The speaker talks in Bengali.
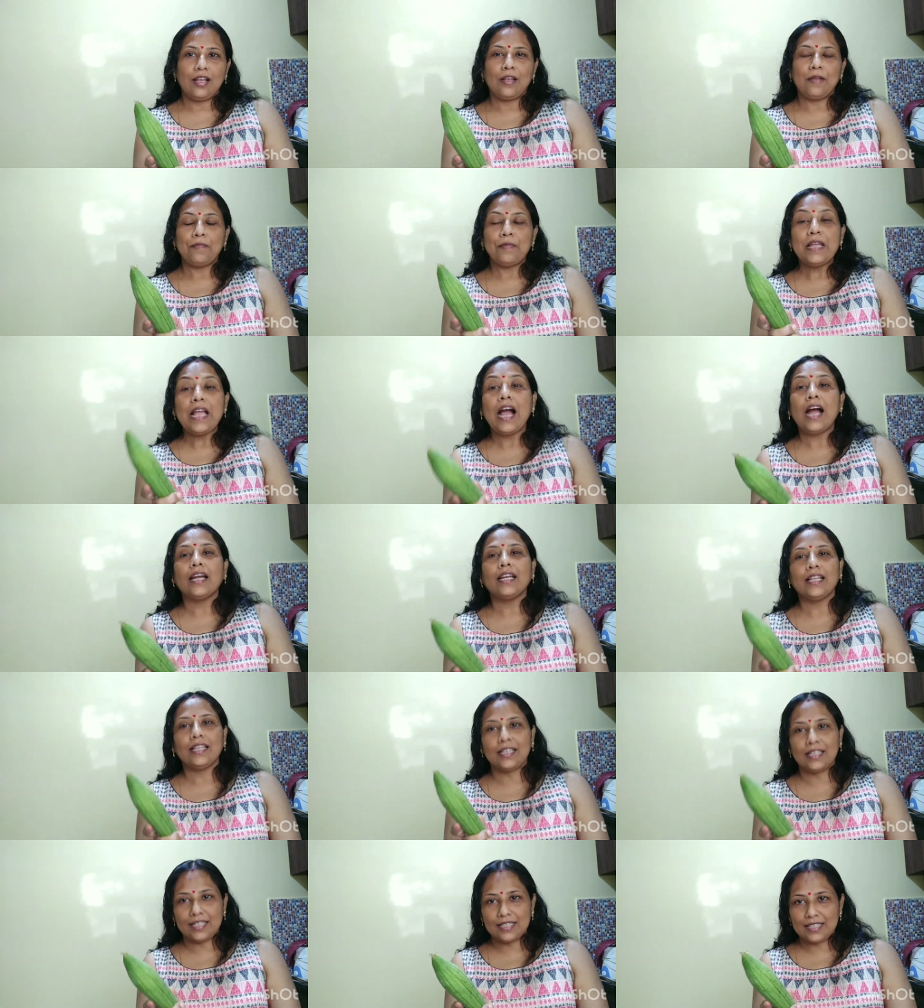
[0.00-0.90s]

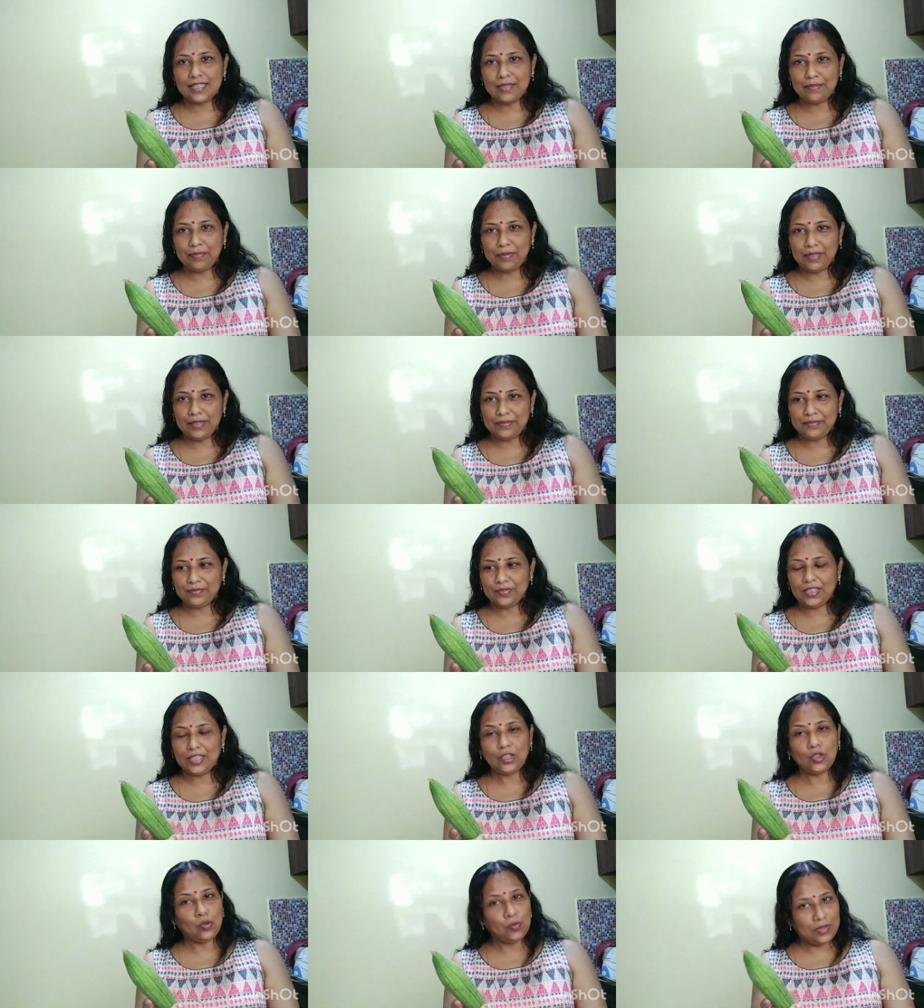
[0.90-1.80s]
বিহারের রেসিপি
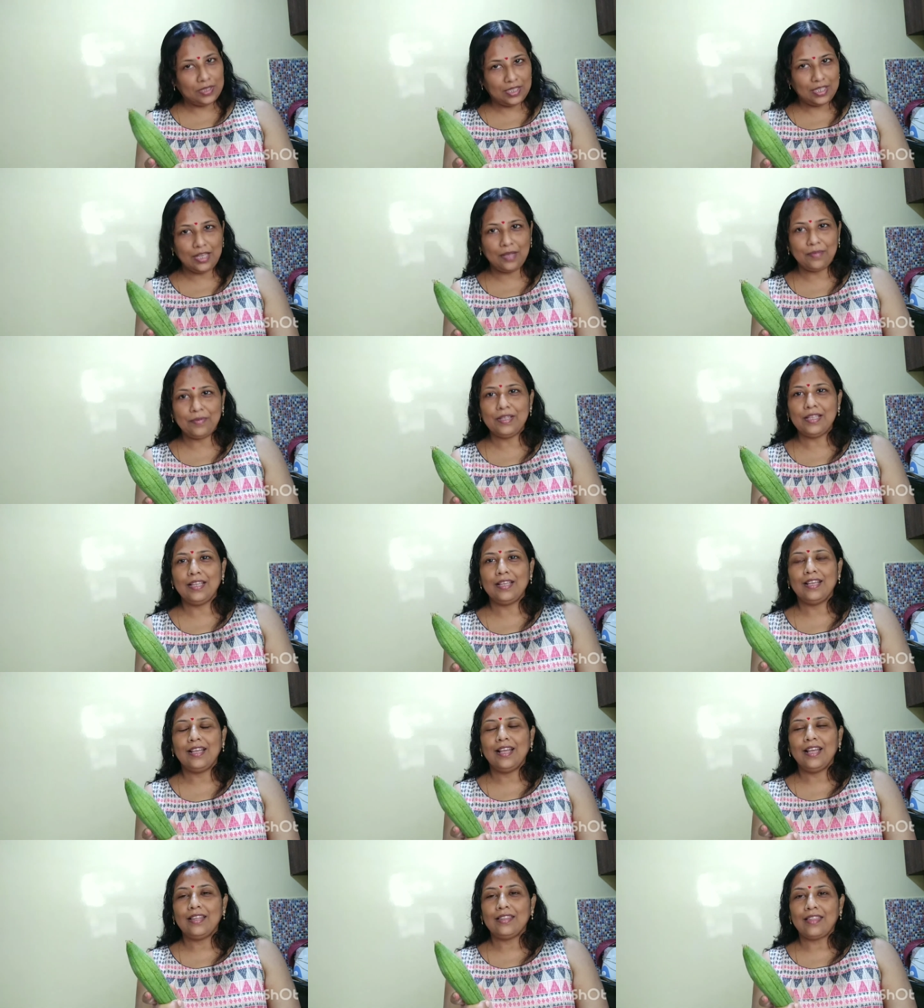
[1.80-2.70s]
এটা তোমাদেরকে আমি
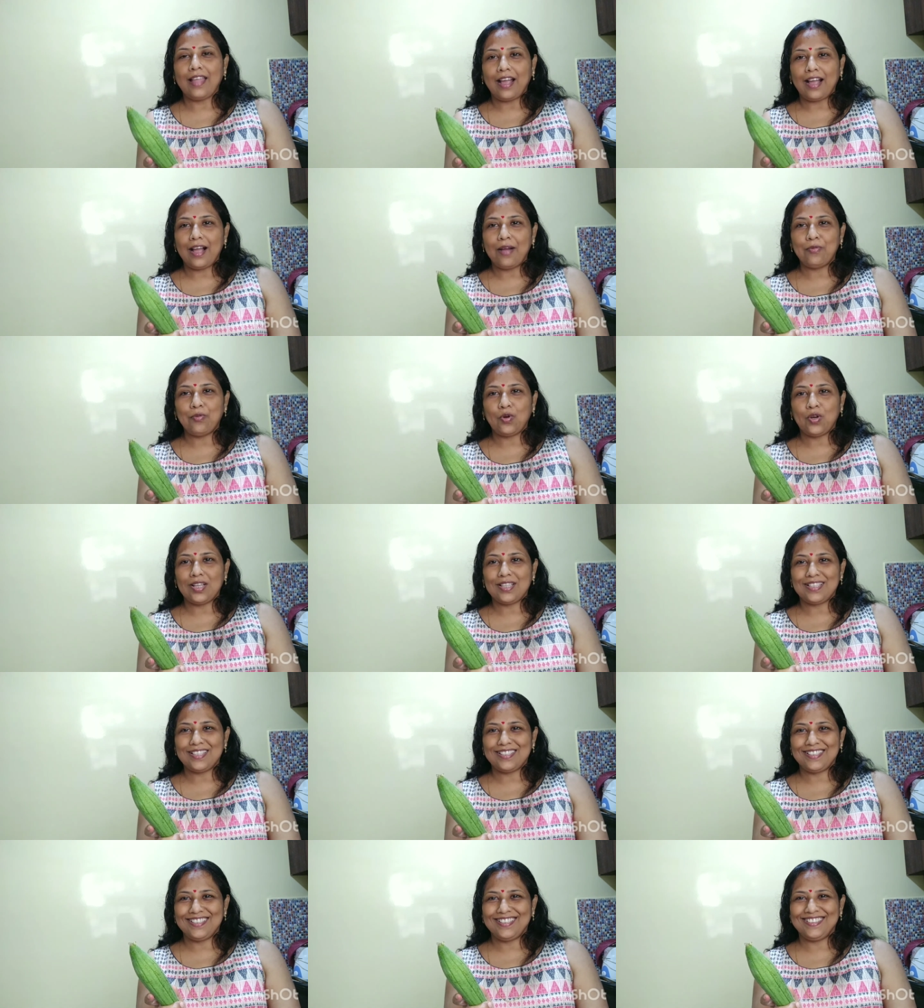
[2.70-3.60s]
দেখাবো
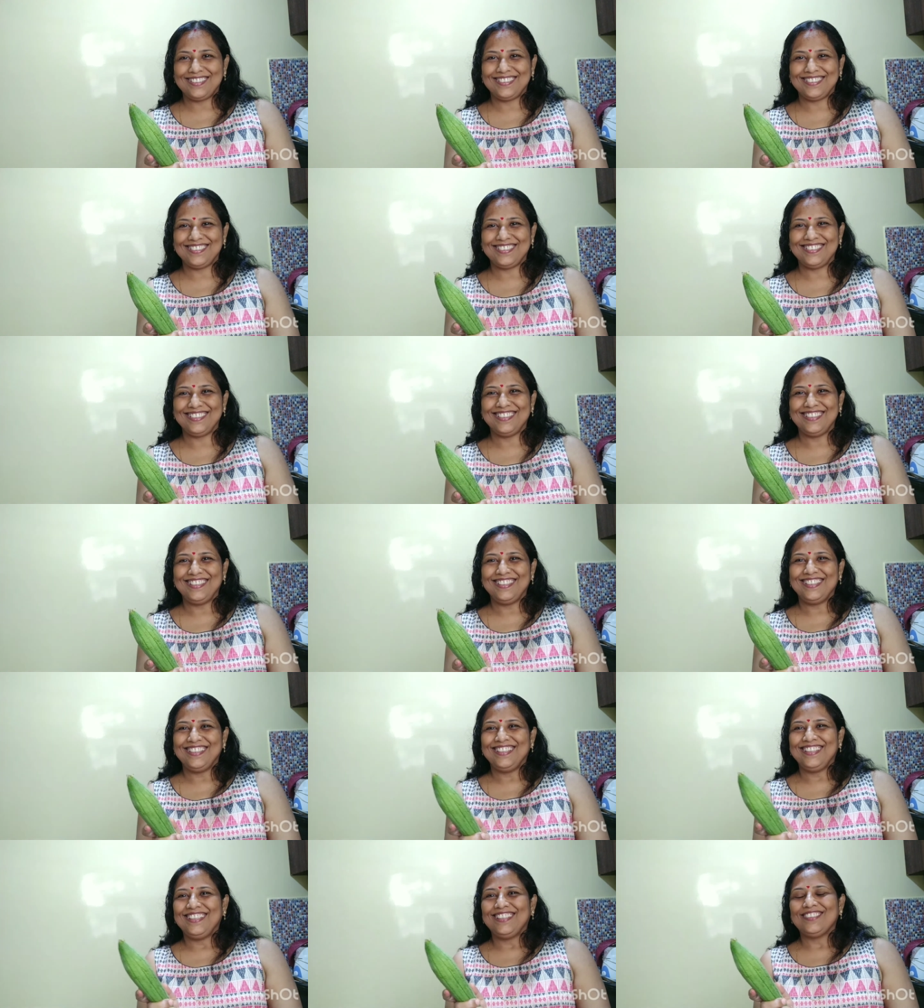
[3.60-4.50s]
আজকে
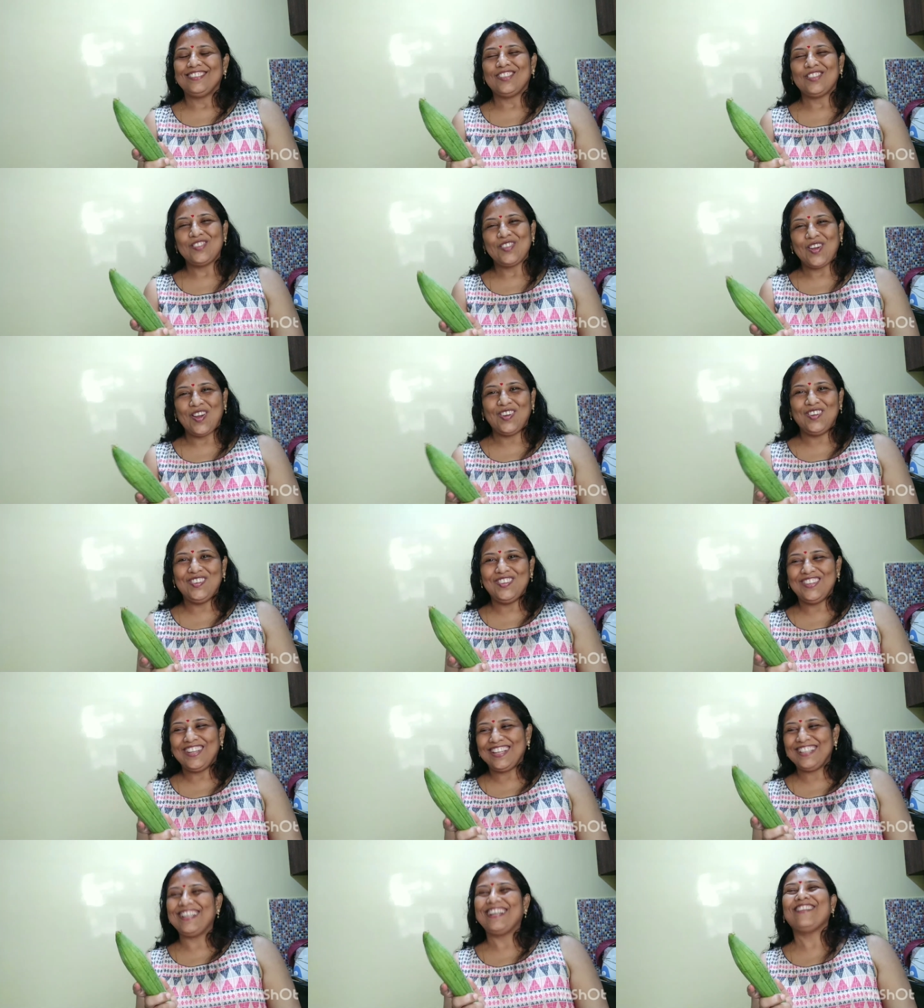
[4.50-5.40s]
তো চলো
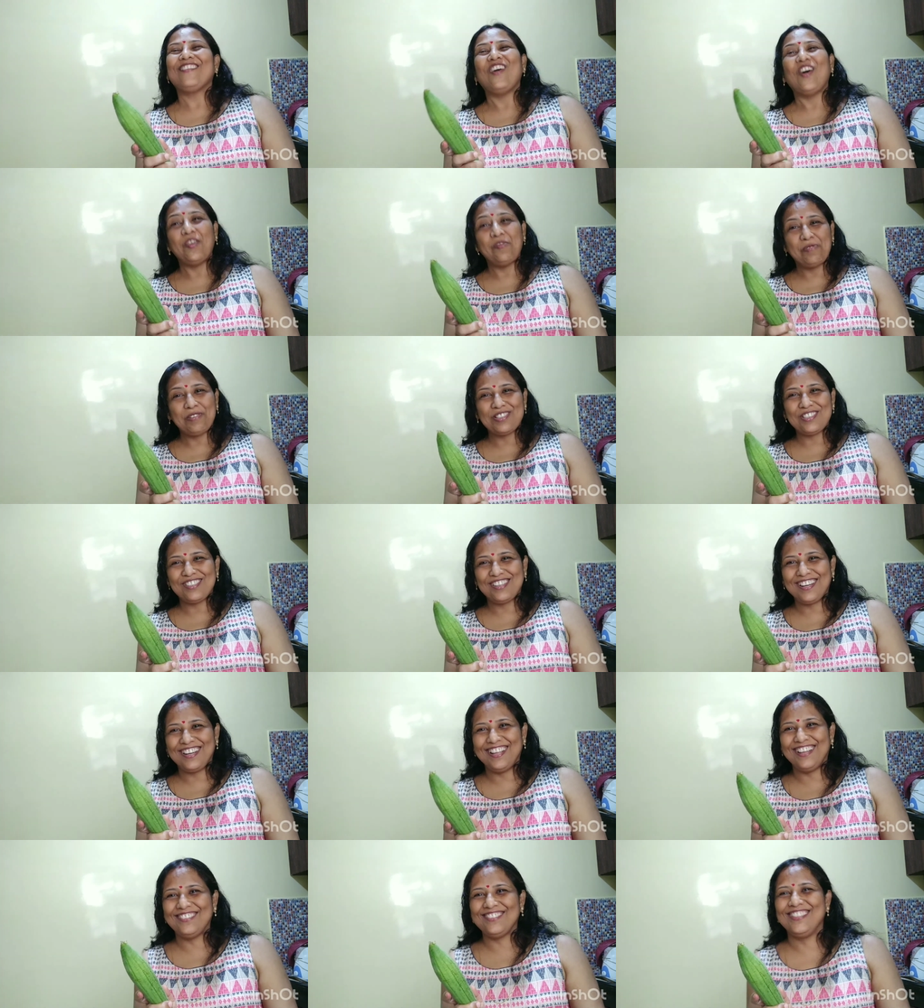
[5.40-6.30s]
এটার গল্প
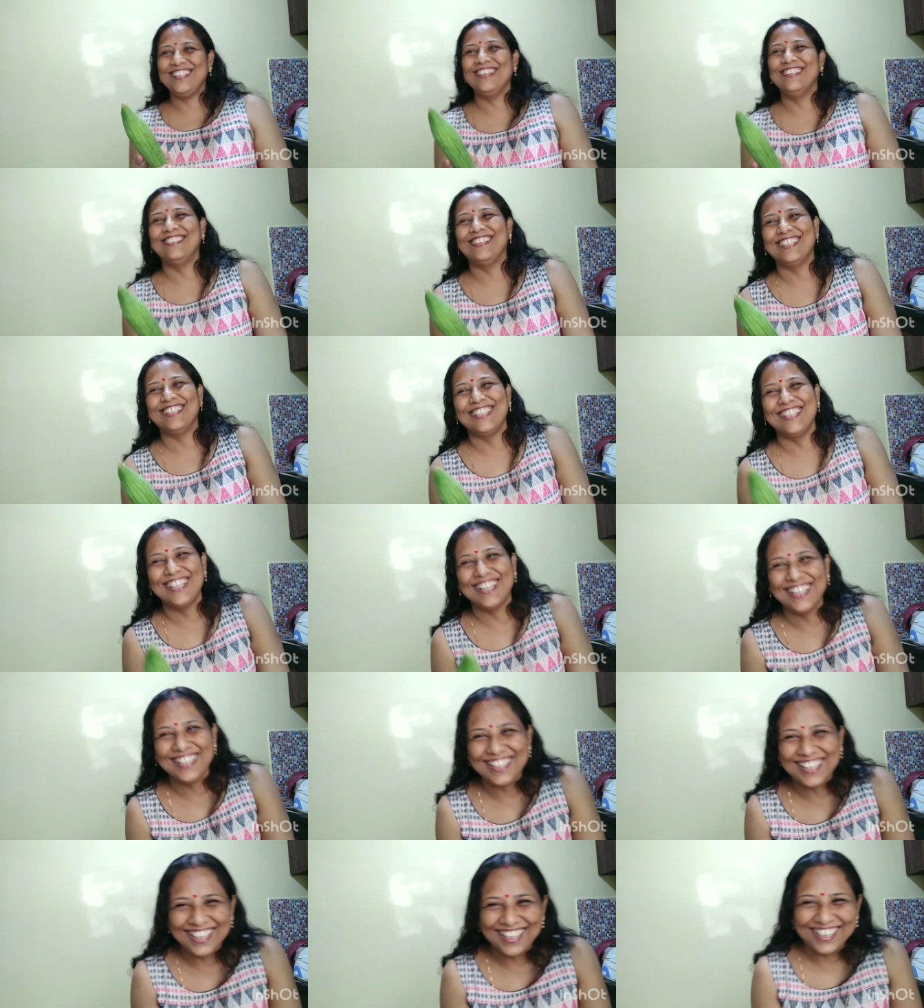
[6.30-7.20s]
শোনালাম
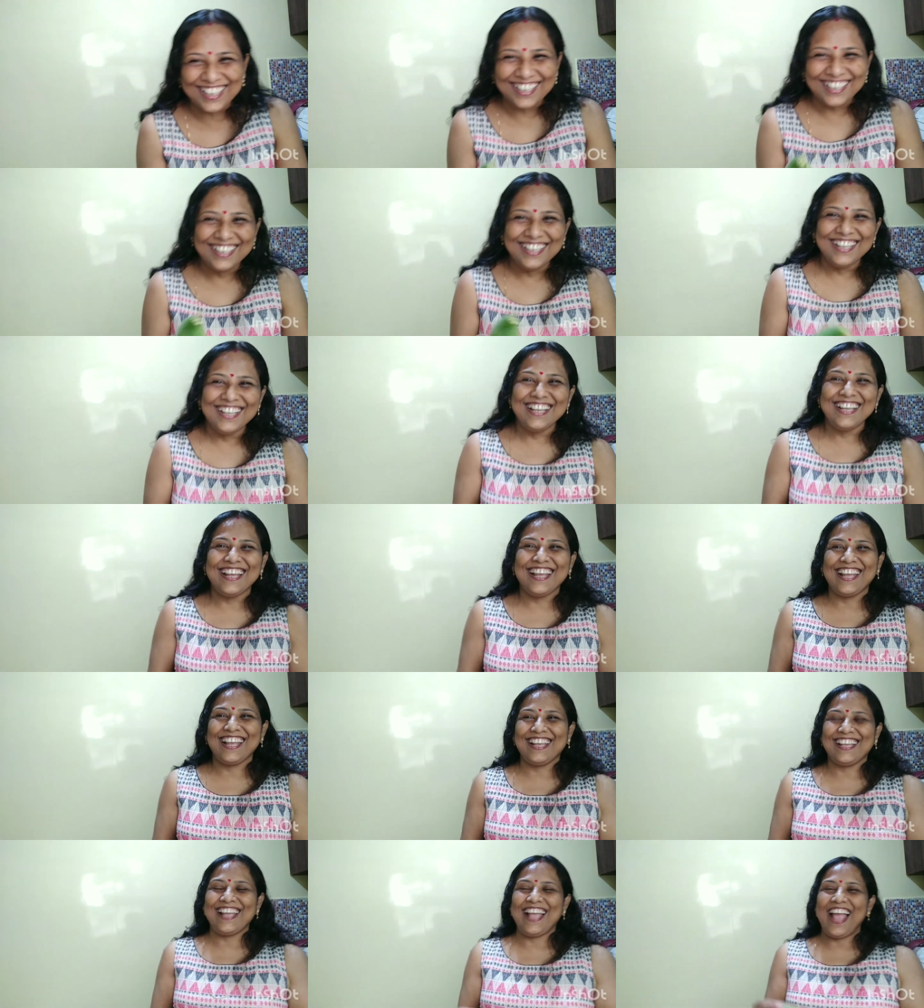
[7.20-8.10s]
তোমাদেরকে
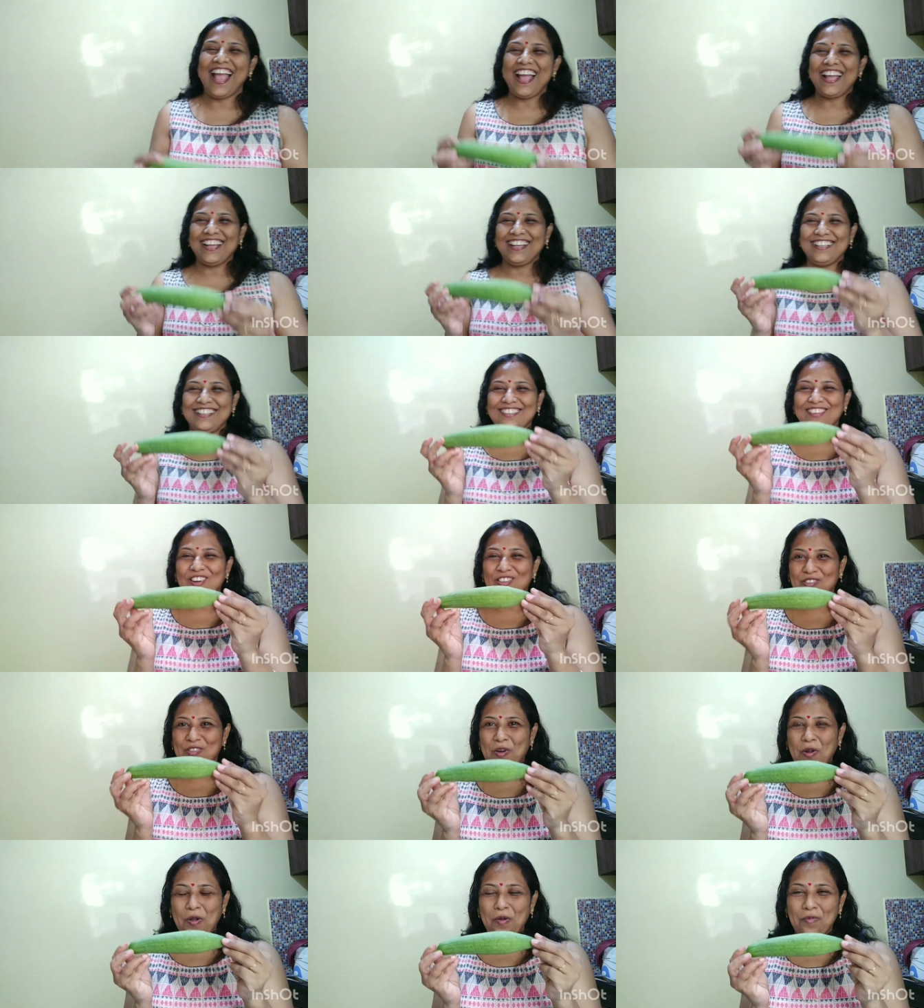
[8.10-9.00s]
এই এক কত
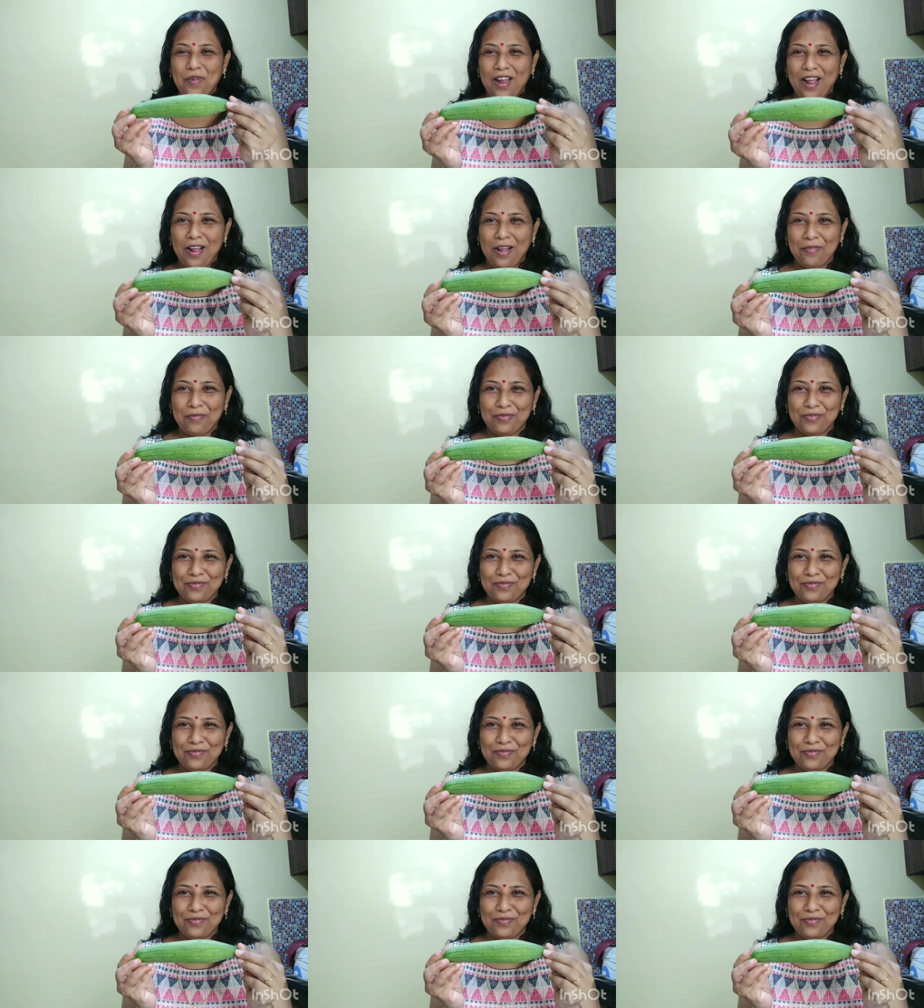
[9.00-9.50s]
রকম নাম